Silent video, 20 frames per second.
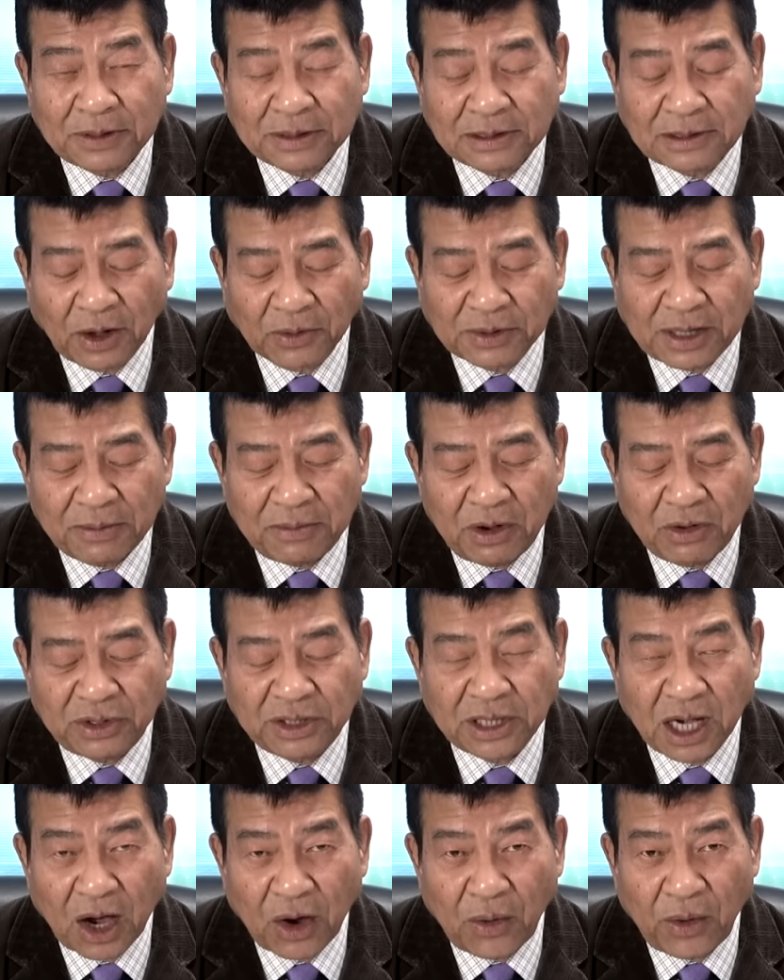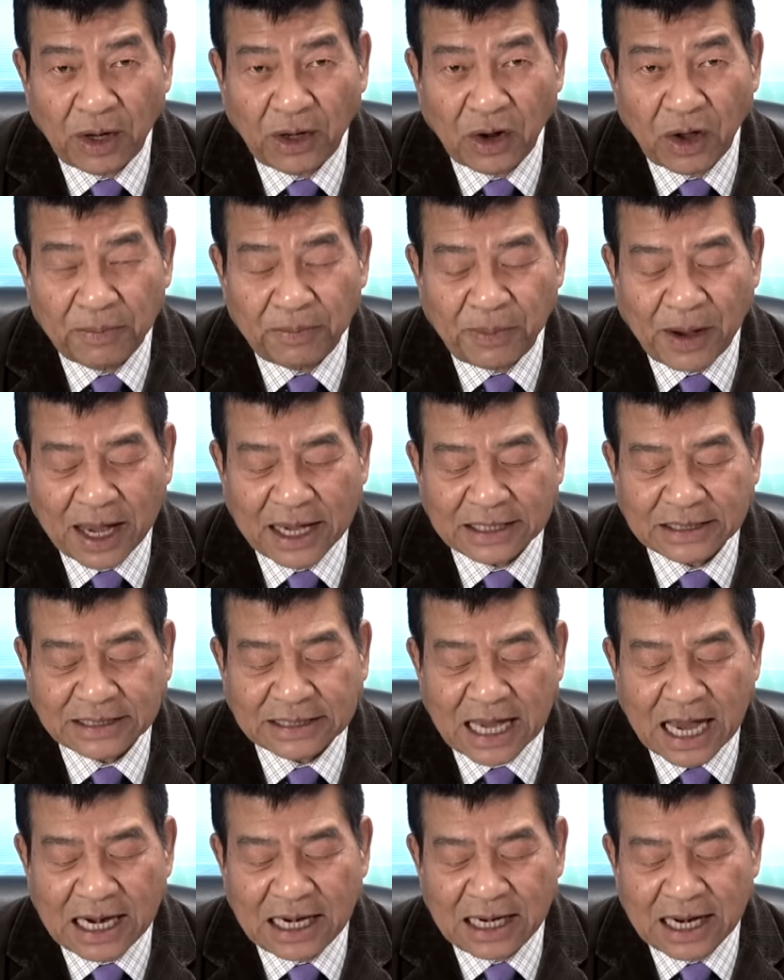Tổng tham mưu trưởng quân đội
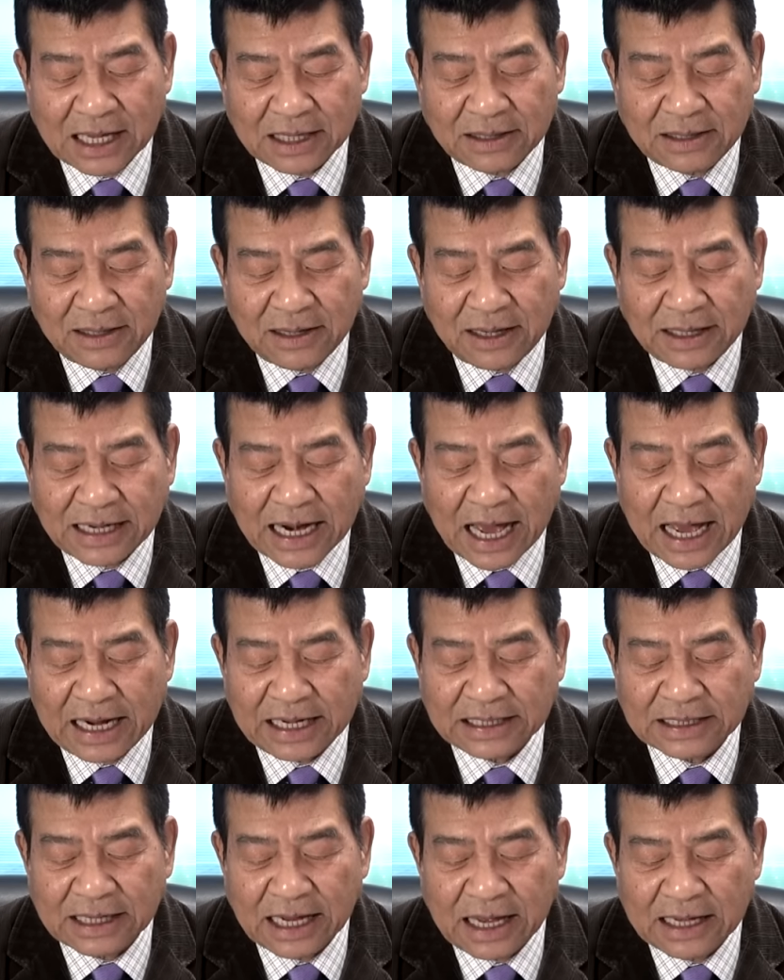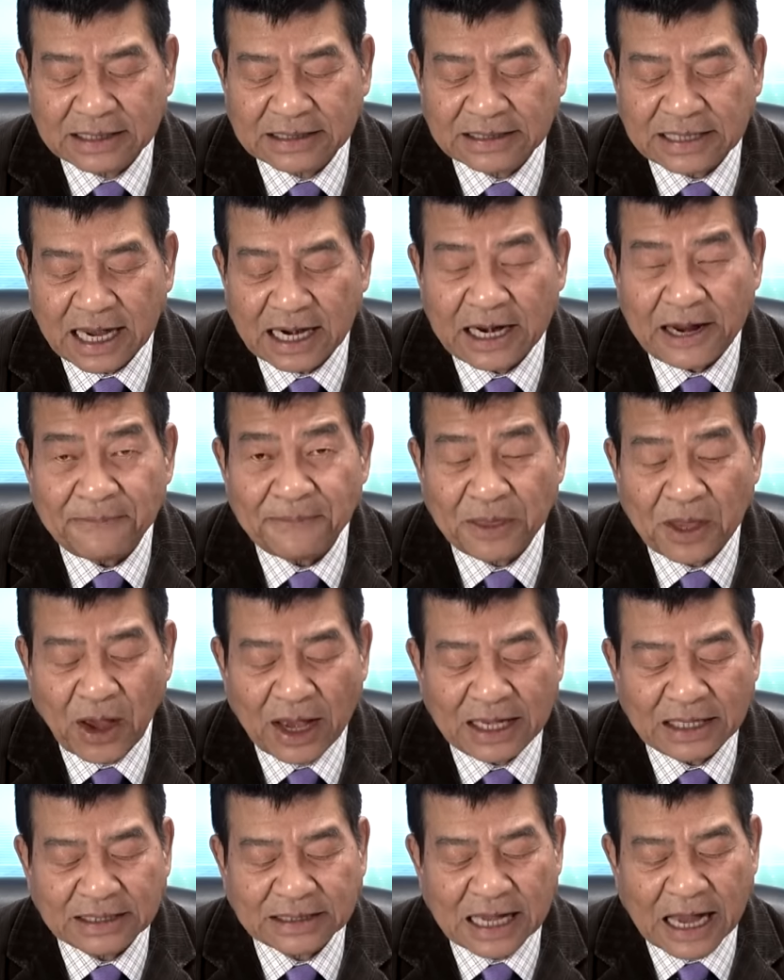Pakistan là tướng Rahid ờ, Sharif
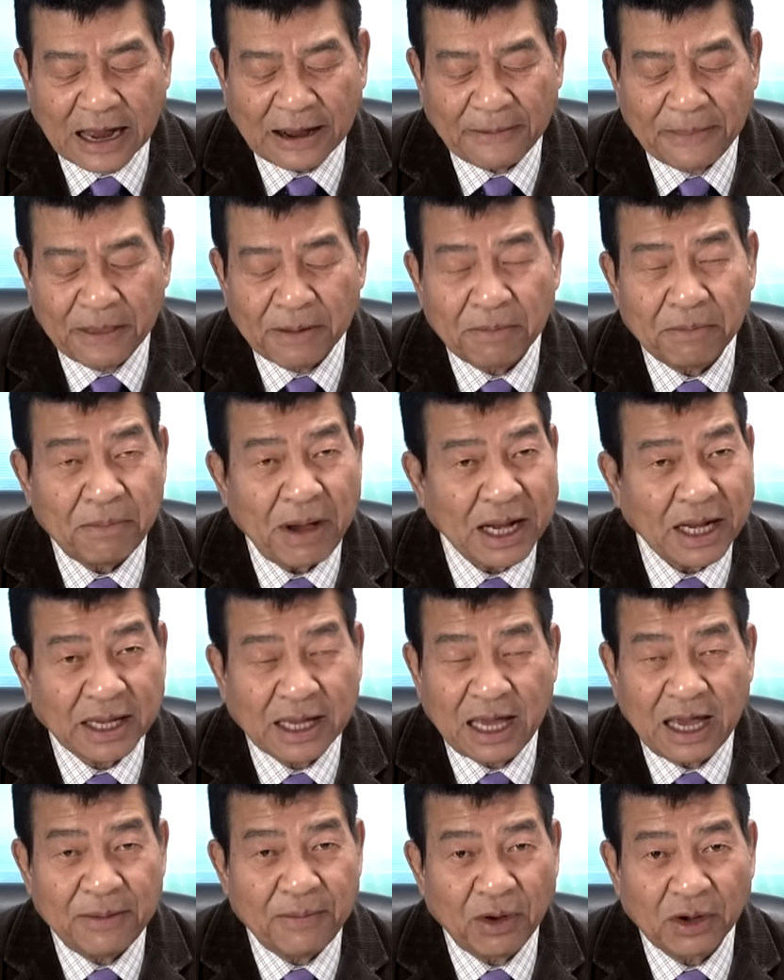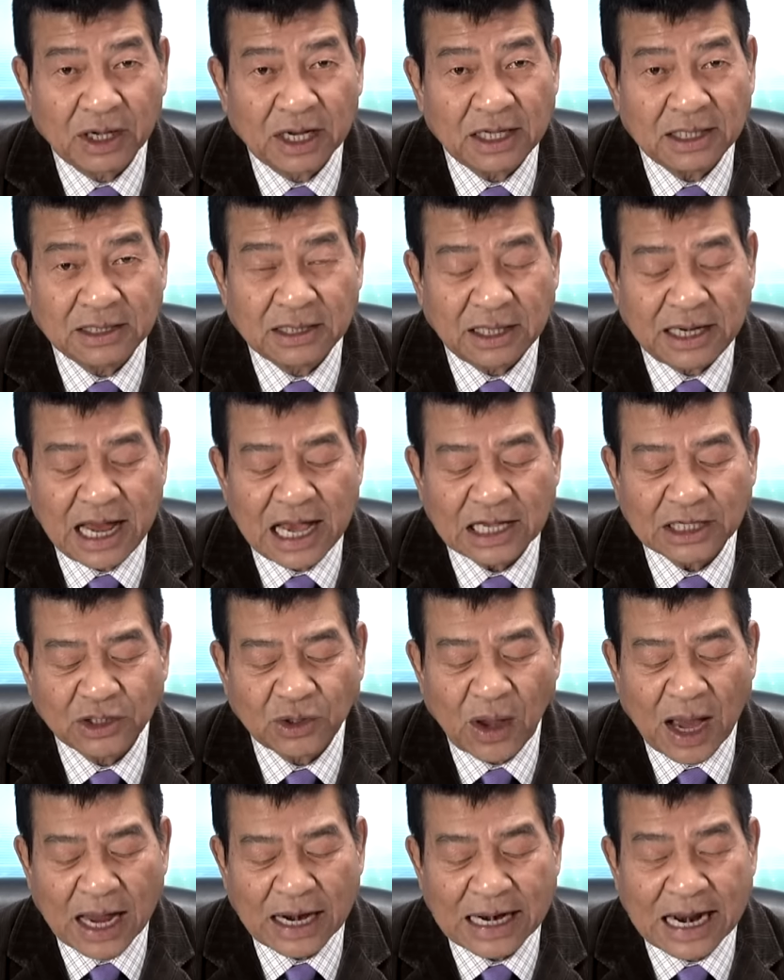nói rằng bất kỳ một cái sự đe
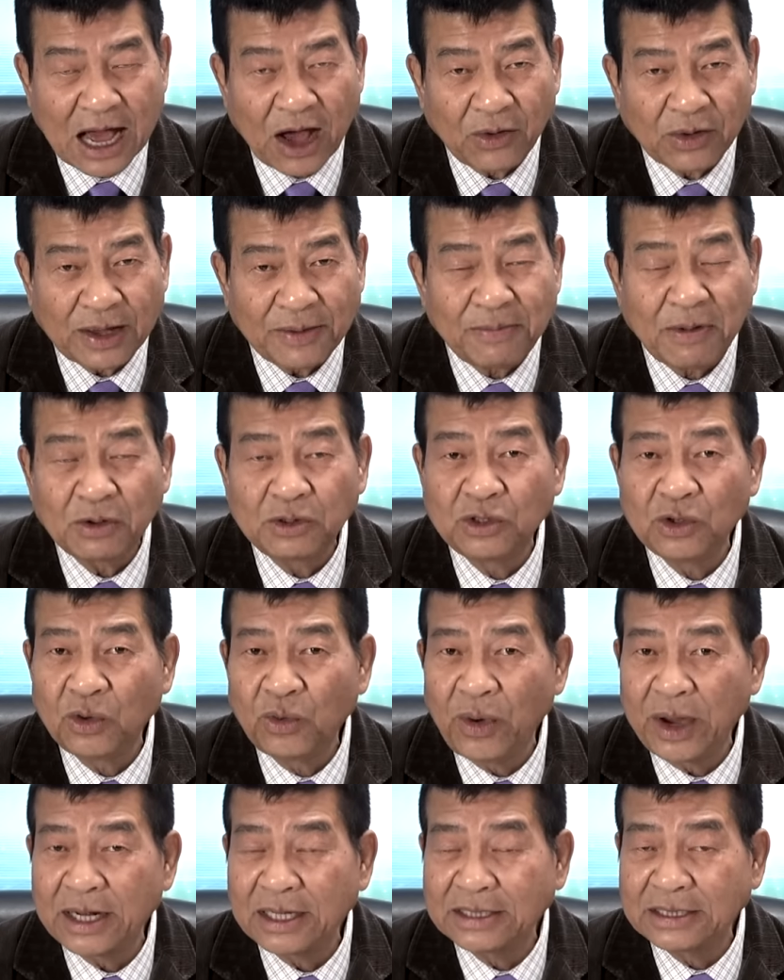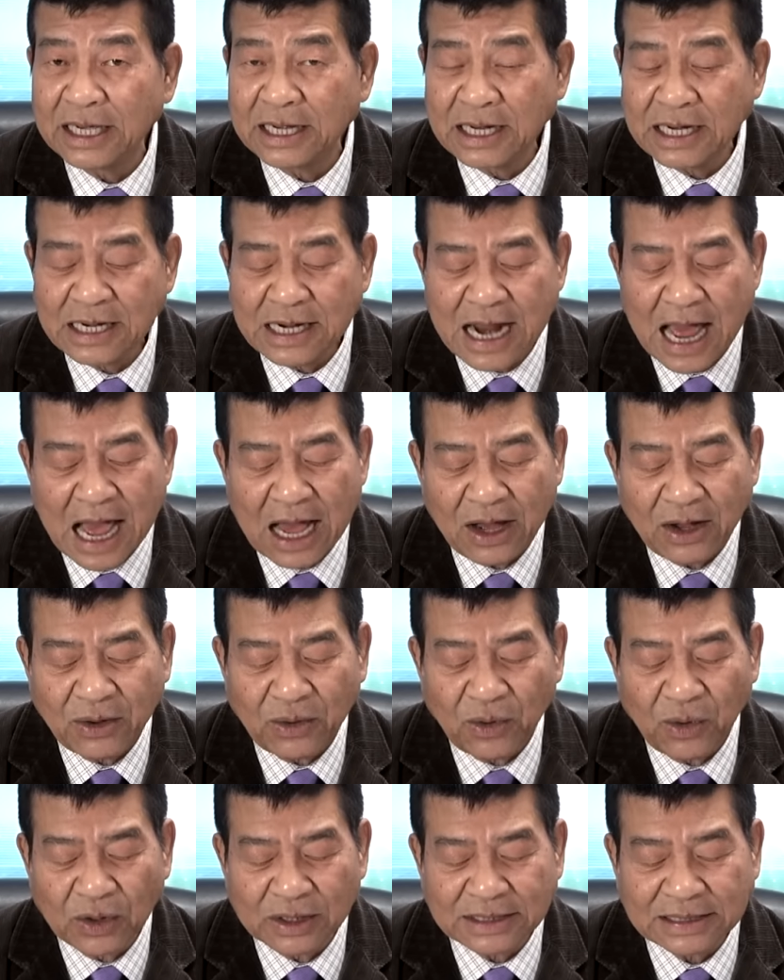dọa nào nhắm vào chủ quyền chính đáng
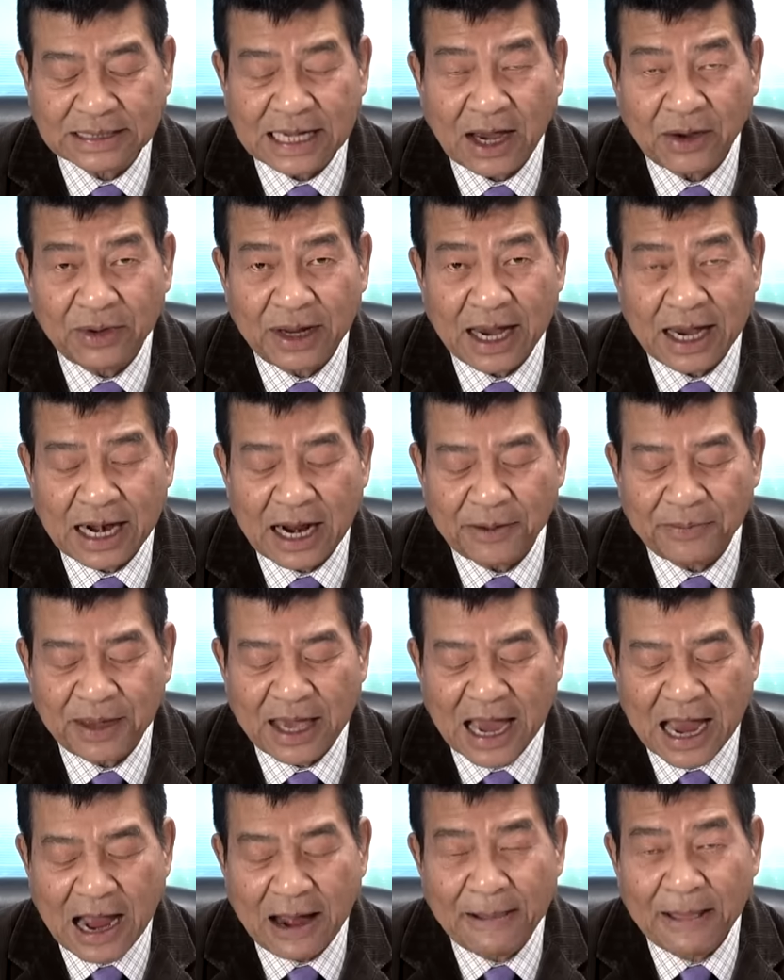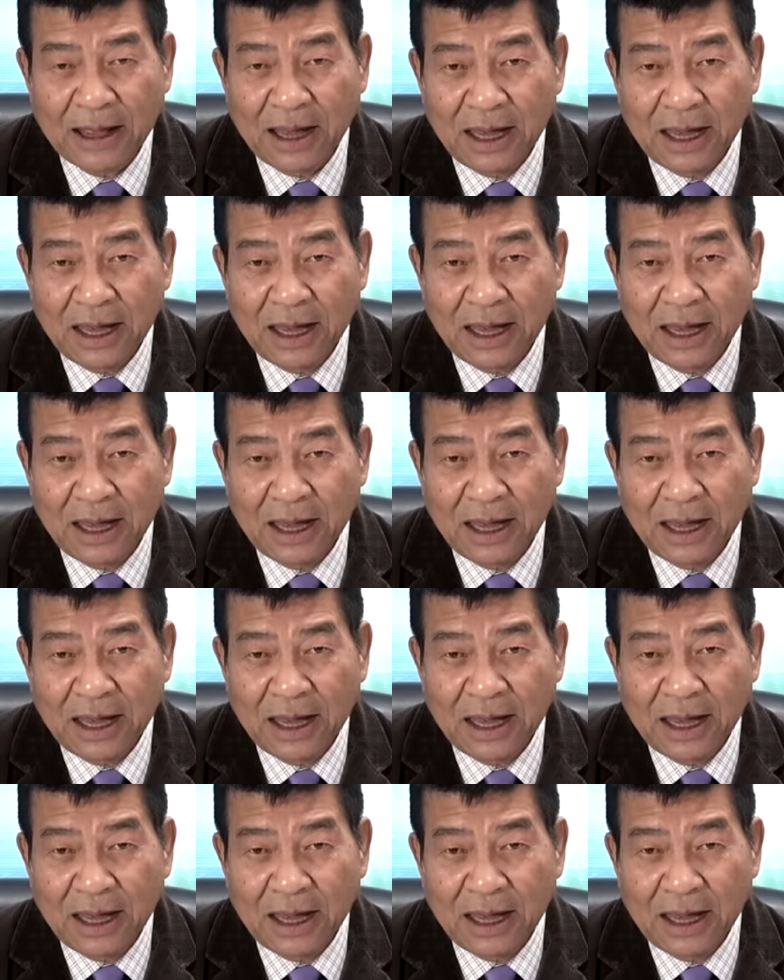của Saudi Arabia